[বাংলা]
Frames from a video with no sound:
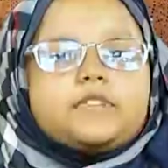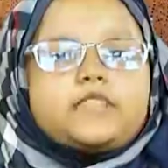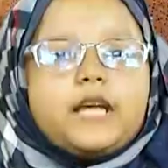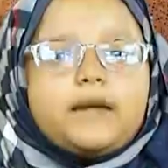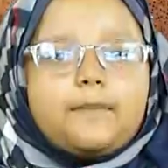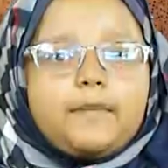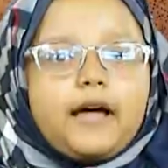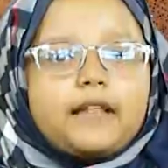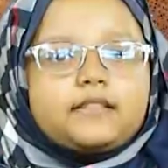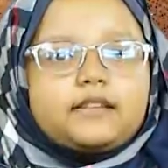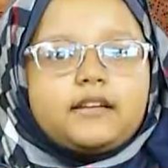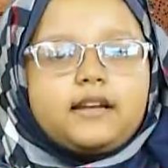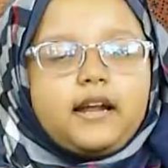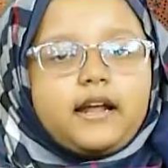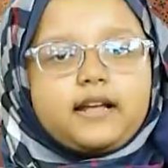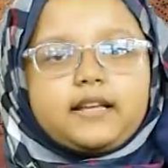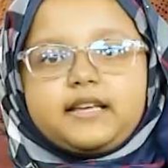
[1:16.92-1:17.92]
সেই
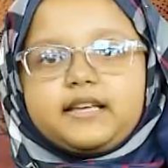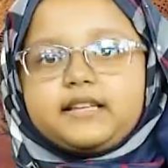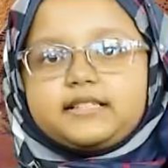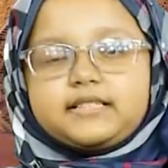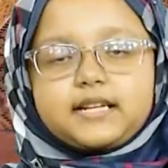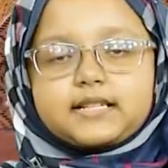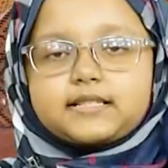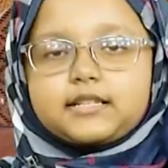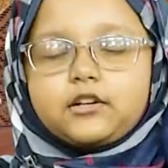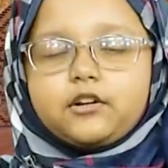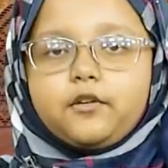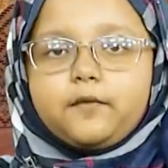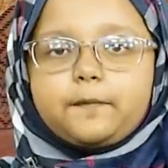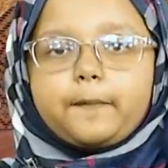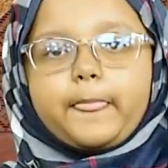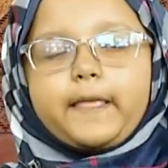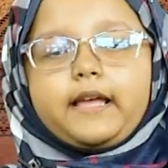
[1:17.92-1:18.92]
পাদ্রির এক গির্জা ছিল
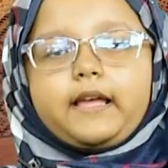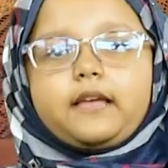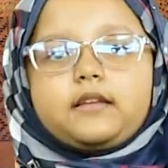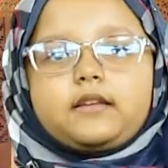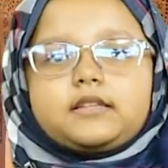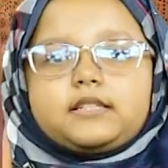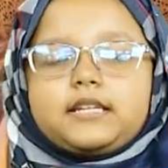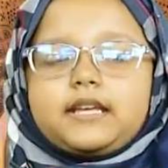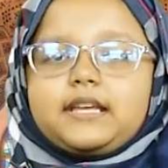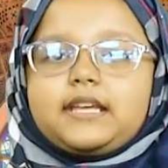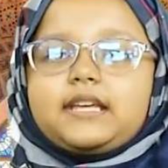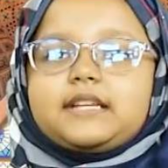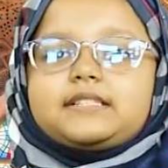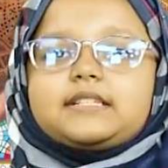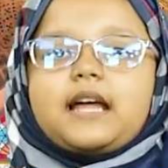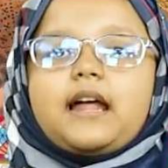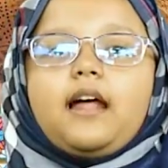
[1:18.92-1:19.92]
সেই
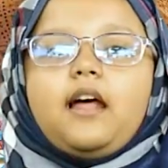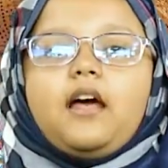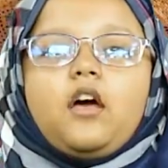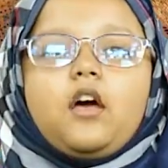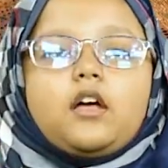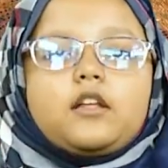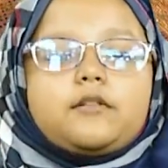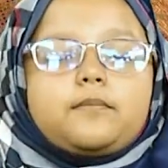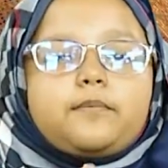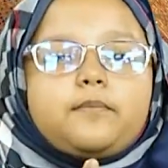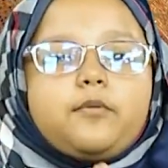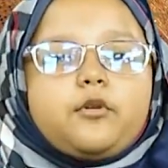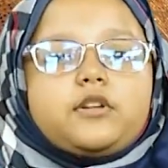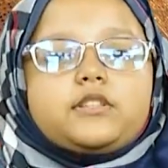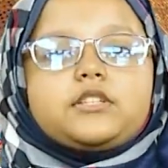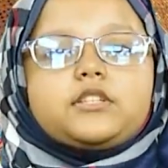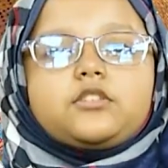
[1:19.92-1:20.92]
গির্জা
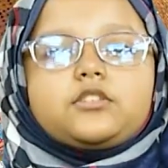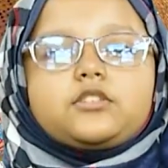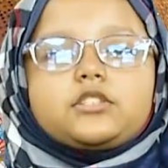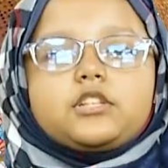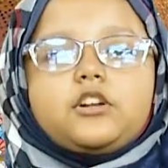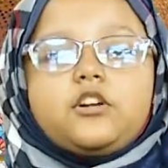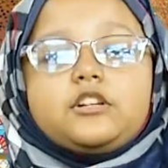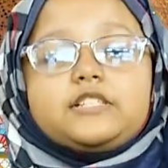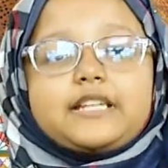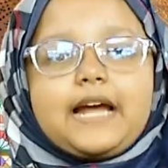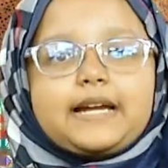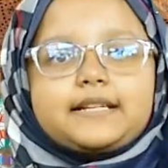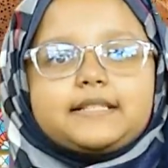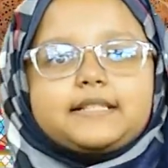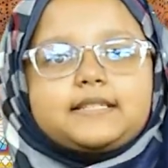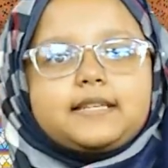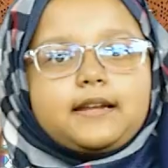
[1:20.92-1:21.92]
পরিচিত ছিল
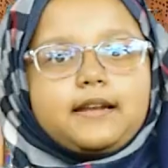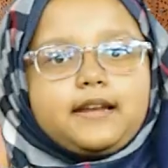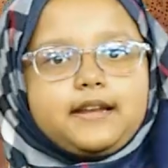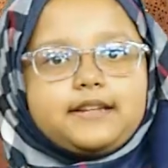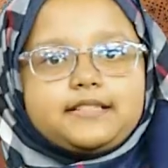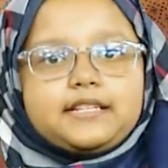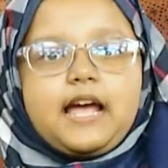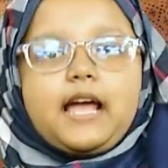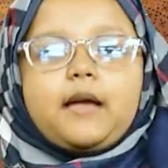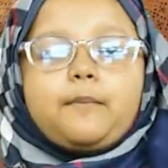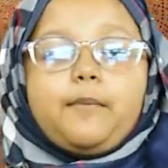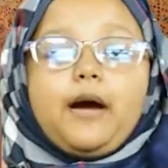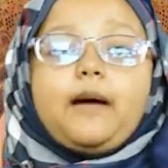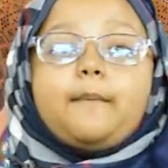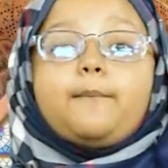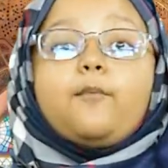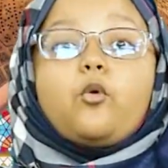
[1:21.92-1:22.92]
জার্জিসের গির্জা
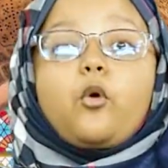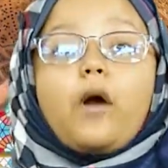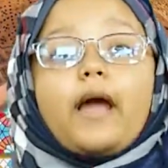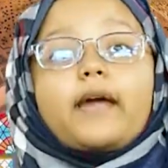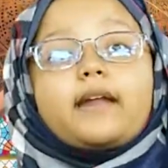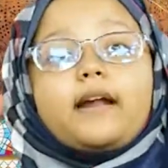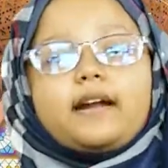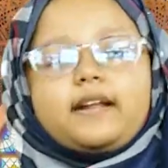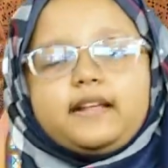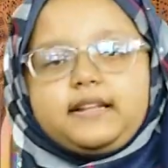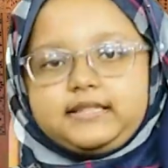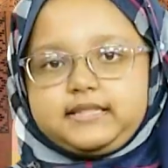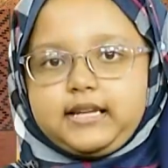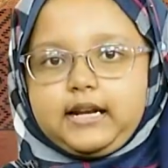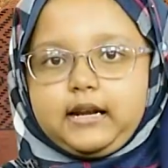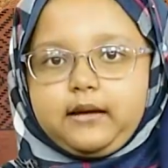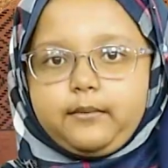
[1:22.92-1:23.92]
বা বুখাইডার
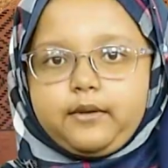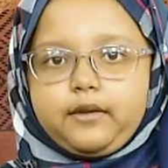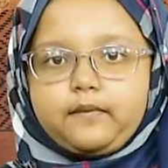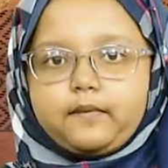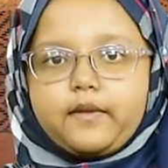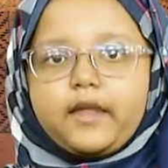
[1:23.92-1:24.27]
গির্জা নামে